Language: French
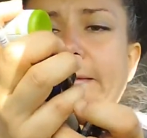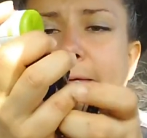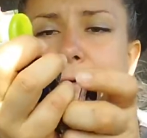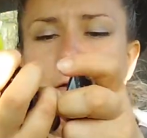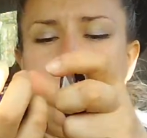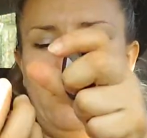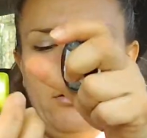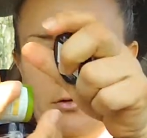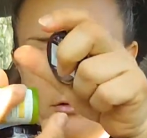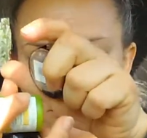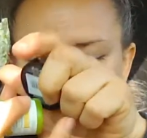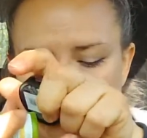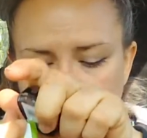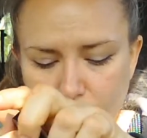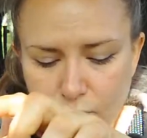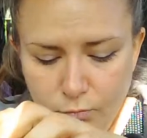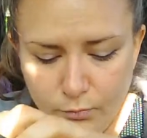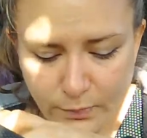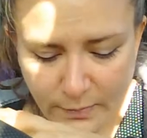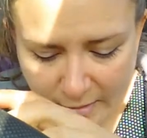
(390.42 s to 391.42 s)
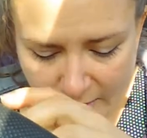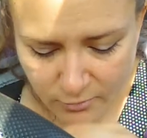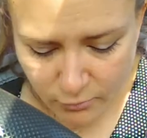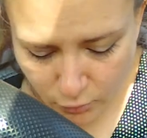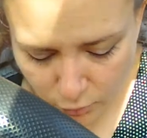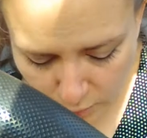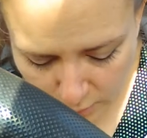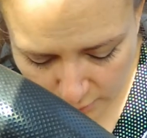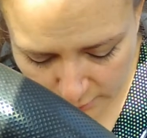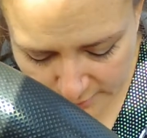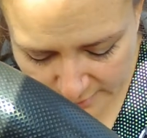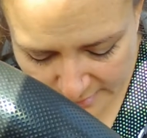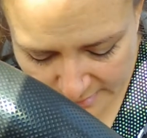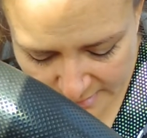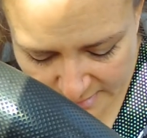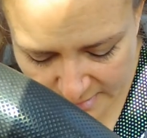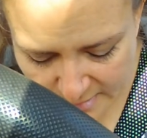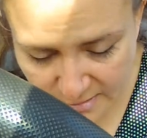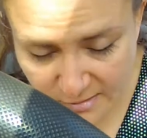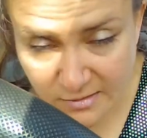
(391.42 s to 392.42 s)
Euh, une paire de
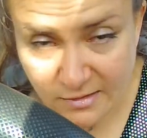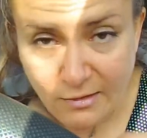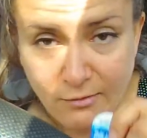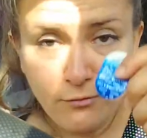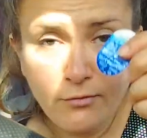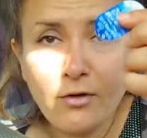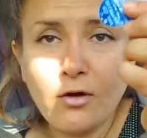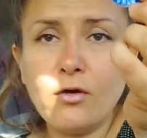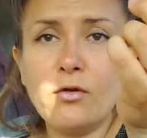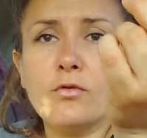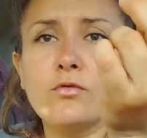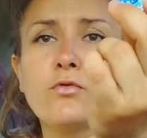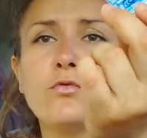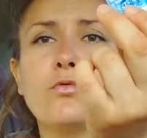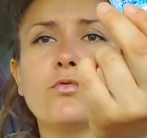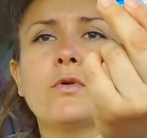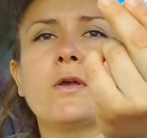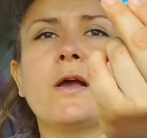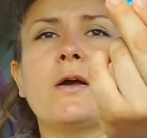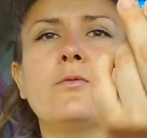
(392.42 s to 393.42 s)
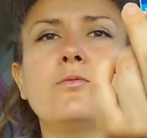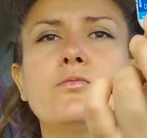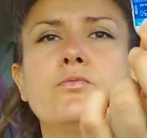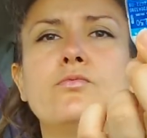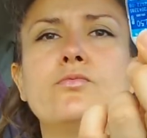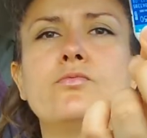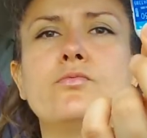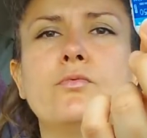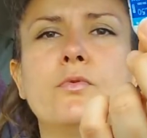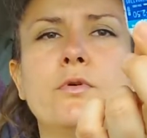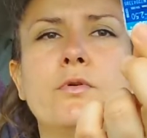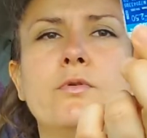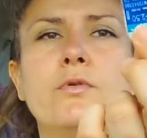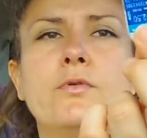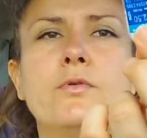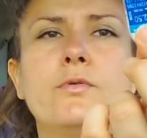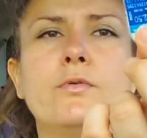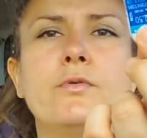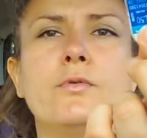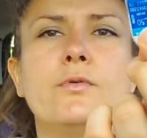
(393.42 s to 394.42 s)
lentilles d'avance au cas où
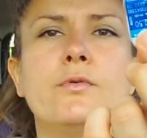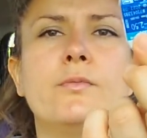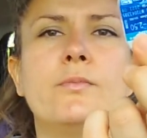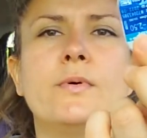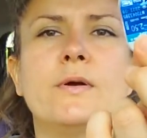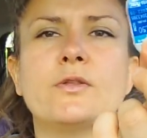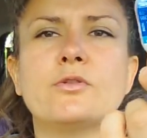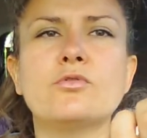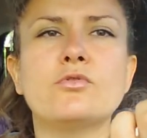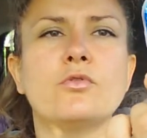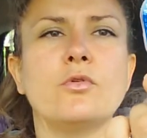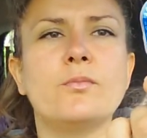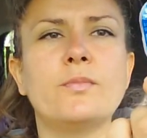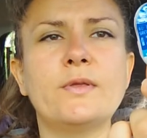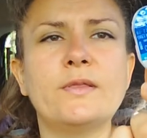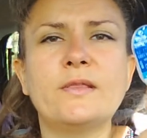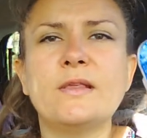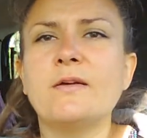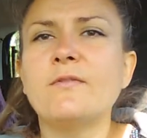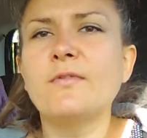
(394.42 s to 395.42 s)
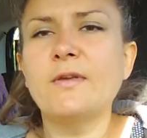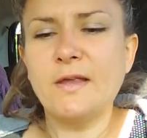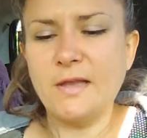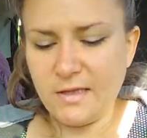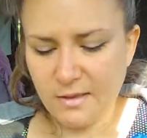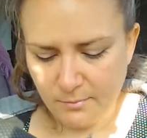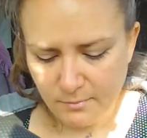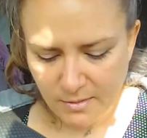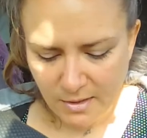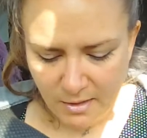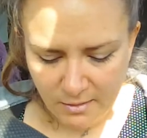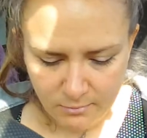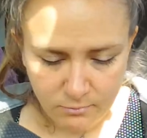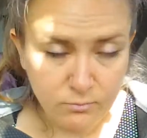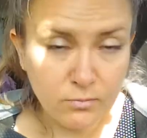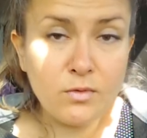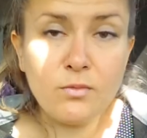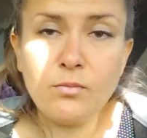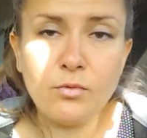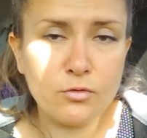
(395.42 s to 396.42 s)
euh, bah, je suis embêtée avec les miennes.
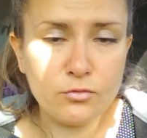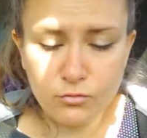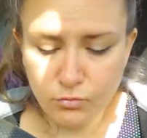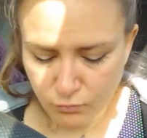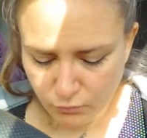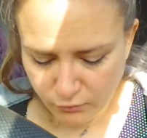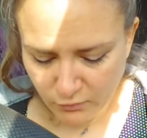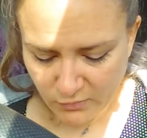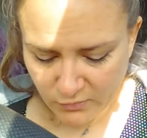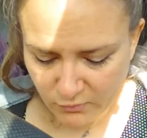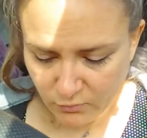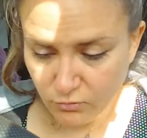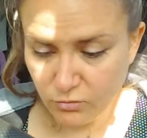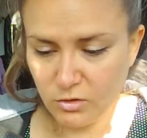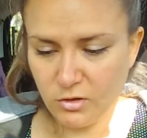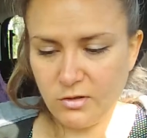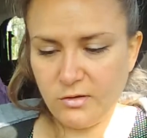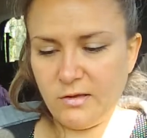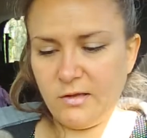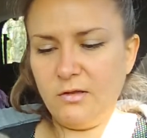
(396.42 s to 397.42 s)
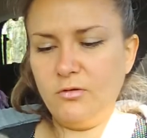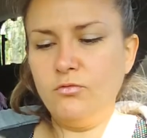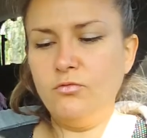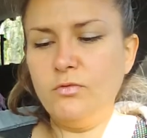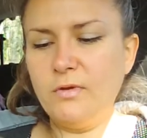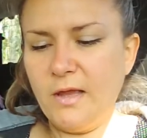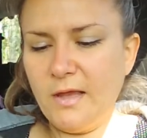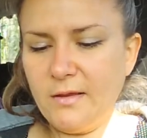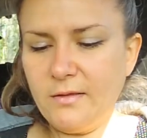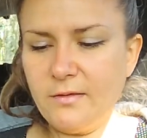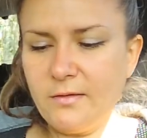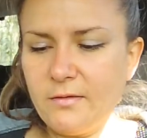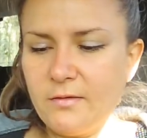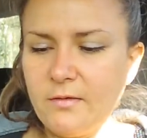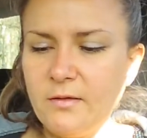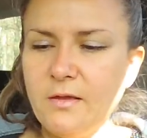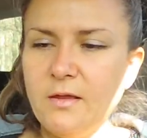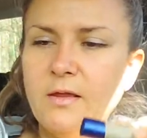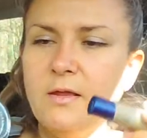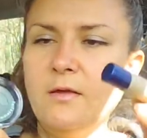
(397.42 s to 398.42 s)
Mais bon, de toute façon, j'ai des
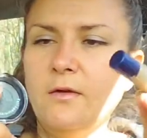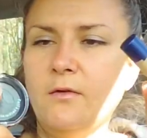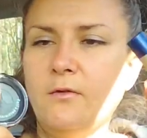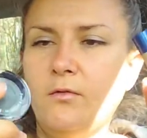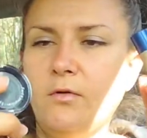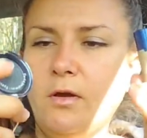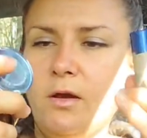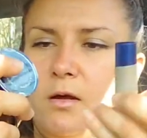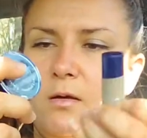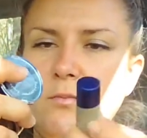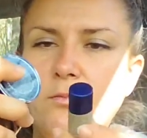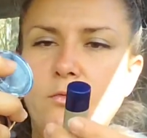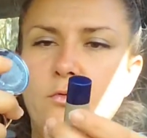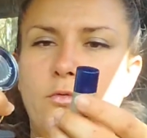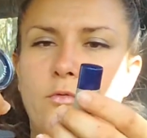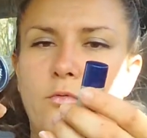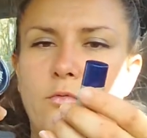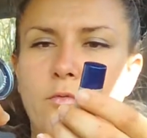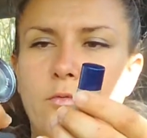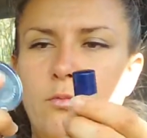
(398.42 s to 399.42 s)
lunettes. Voilà, mon,